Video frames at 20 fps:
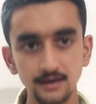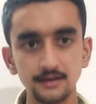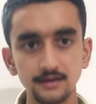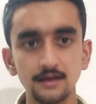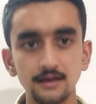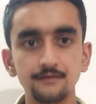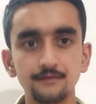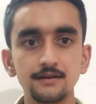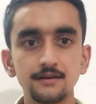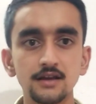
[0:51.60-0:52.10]

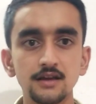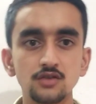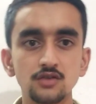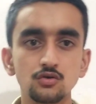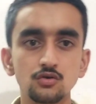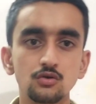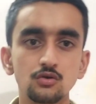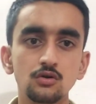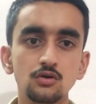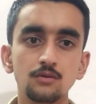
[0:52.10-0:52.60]
या फिर ये
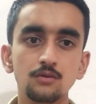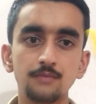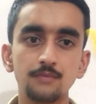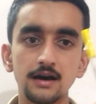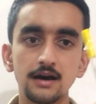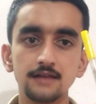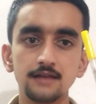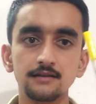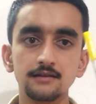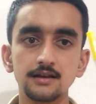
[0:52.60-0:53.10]
जो
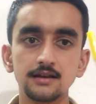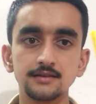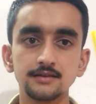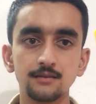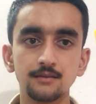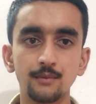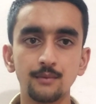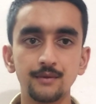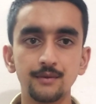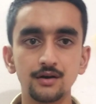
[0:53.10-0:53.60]
पारे वाला
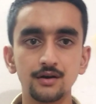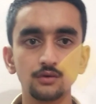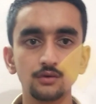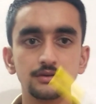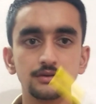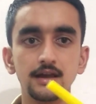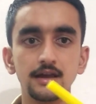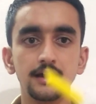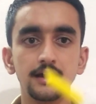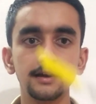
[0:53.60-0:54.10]
थर्मामीटर
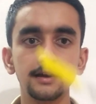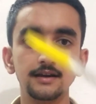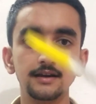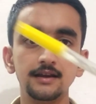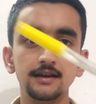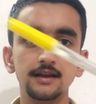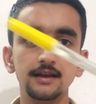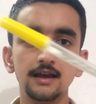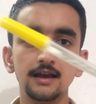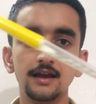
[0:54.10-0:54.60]
होता है
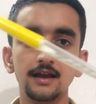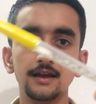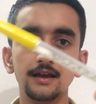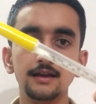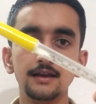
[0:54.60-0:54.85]
ठीक है